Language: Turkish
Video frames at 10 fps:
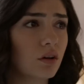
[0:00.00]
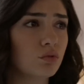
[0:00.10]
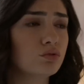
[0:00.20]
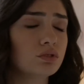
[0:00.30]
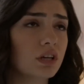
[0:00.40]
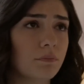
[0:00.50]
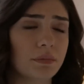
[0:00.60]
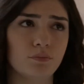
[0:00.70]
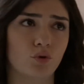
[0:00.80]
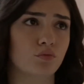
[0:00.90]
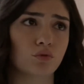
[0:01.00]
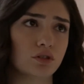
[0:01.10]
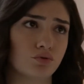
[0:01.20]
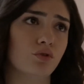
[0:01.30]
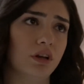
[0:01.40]
Ne olduğunu tam bilmiyorum. O
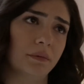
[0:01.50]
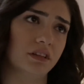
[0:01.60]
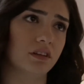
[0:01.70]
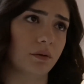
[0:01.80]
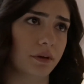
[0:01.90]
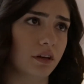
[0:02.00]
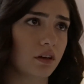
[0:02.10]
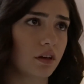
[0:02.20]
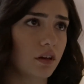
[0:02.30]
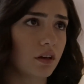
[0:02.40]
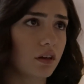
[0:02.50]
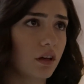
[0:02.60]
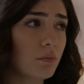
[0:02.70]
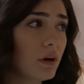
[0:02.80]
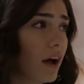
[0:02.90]
da söylemedi tabii.
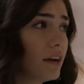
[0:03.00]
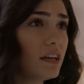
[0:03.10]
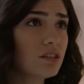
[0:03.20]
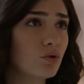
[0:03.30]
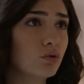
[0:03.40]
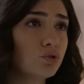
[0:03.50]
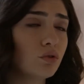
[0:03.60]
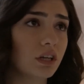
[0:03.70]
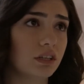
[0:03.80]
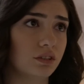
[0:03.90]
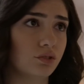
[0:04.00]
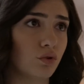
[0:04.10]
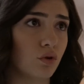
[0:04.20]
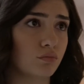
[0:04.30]
Ama her neyse o çok tedirgin